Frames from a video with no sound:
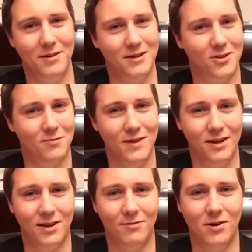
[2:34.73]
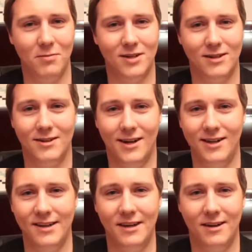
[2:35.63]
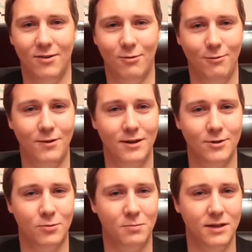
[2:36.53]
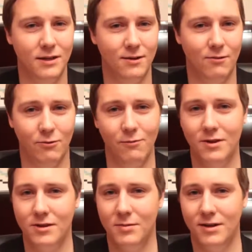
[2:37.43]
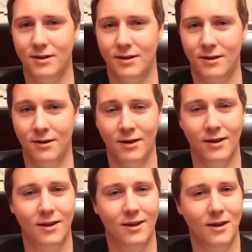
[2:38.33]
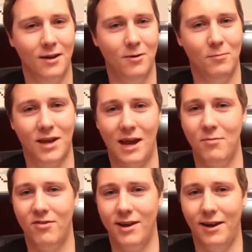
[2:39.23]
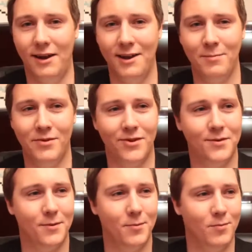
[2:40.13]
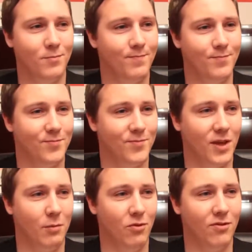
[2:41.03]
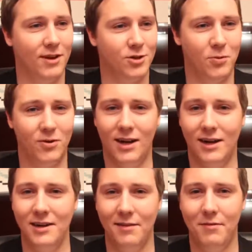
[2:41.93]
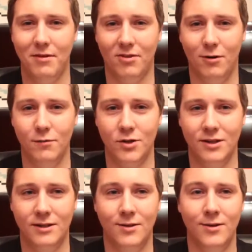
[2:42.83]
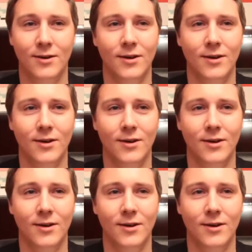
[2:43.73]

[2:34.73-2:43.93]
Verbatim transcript: wieder schwierig, weil man hat in all den Jahren so viel gespielt, so viel mit den ähm, Games erlebt. Ich müsste jetzt spontan irgendwie was aufstellen.